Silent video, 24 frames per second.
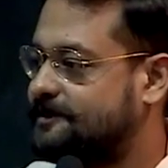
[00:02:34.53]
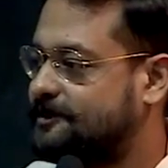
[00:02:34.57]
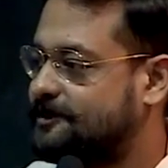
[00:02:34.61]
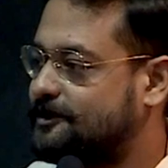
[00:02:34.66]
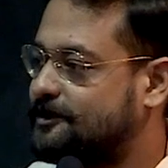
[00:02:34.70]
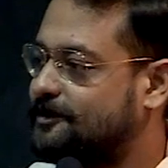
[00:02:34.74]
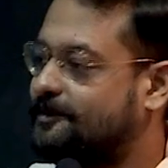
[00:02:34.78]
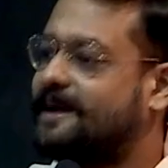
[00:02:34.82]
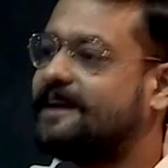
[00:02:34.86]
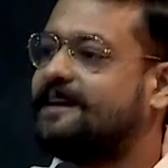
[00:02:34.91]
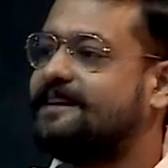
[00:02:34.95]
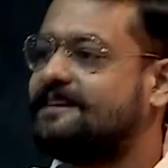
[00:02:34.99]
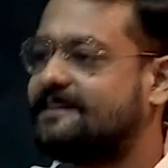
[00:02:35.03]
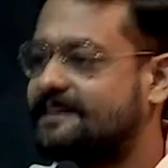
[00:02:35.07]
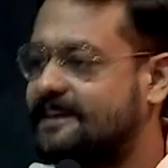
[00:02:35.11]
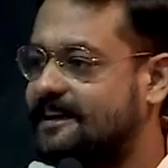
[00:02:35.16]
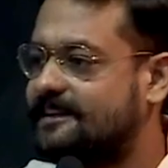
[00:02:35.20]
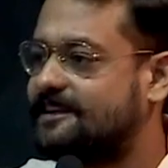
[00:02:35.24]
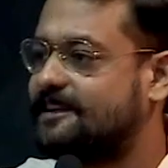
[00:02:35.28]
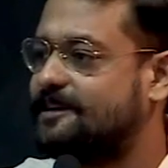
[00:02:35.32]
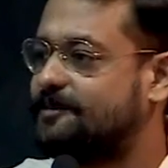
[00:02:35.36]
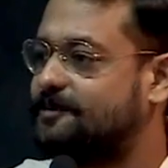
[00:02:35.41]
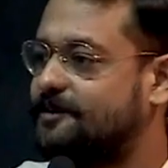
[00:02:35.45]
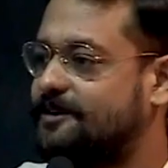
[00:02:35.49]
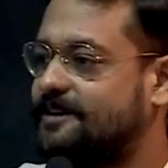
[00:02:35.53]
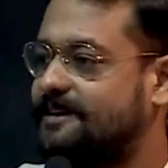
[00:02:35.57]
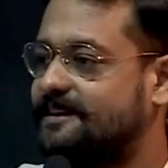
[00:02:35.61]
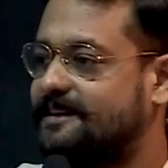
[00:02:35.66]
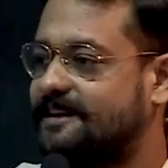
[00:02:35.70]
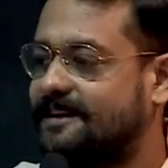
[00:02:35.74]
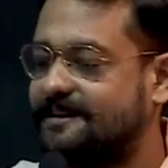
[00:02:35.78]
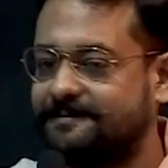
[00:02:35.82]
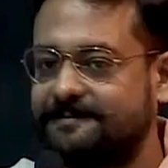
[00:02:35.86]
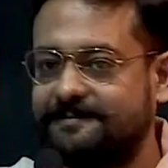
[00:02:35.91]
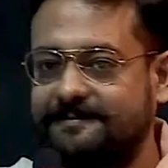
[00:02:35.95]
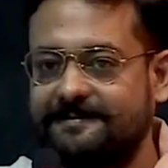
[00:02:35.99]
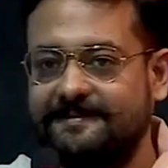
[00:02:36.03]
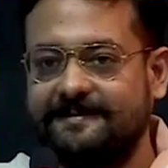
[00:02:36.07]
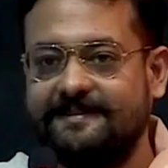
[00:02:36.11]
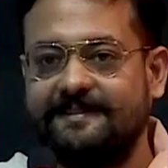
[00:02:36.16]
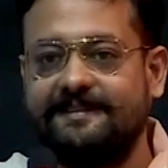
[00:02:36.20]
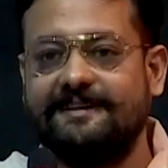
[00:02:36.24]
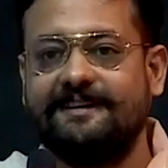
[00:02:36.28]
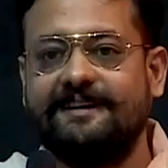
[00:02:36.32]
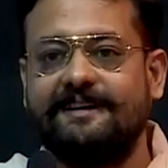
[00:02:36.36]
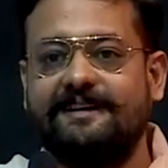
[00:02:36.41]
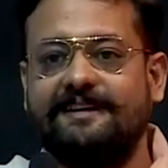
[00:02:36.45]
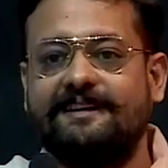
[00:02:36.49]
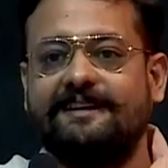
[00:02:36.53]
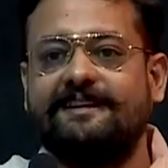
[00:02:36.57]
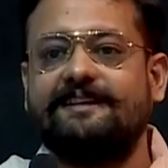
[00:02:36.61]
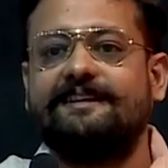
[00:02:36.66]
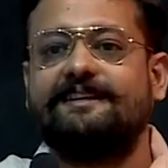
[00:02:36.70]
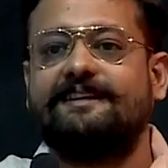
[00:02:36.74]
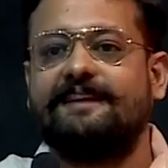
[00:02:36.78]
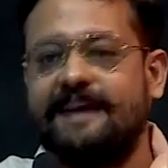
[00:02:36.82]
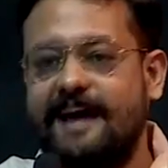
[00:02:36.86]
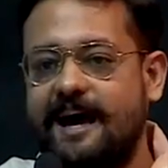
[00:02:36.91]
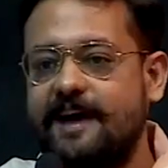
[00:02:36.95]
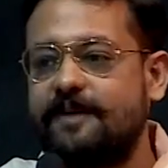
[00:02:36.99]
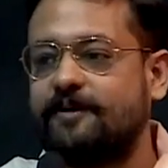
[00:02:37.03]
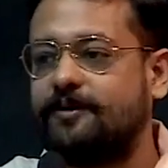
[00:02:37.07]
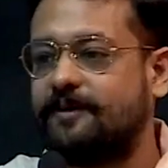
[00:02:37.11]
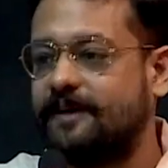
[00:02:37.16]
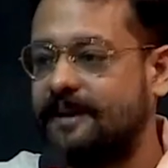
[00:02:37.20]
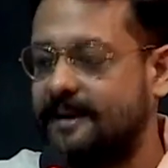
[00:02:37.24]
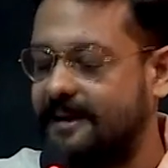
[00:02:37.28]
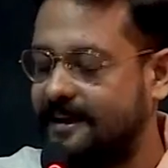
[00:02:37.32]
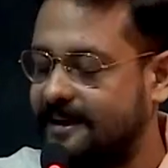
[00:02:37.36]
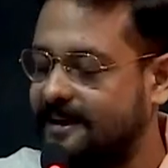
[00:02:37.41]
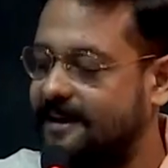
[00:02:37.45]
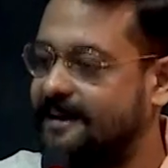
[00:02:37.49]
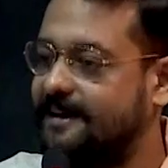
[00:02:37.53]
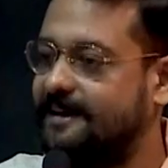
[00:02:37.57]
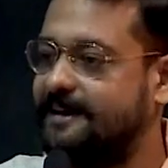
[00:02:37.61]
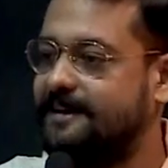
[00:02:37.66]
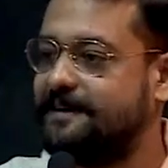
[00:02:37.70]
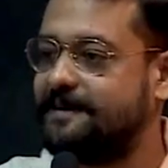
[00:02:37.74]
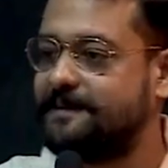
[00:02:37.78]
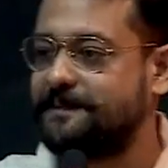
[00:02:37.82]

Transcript: तो मैं किस खेत की मूली था तैयार होकर निकल लिए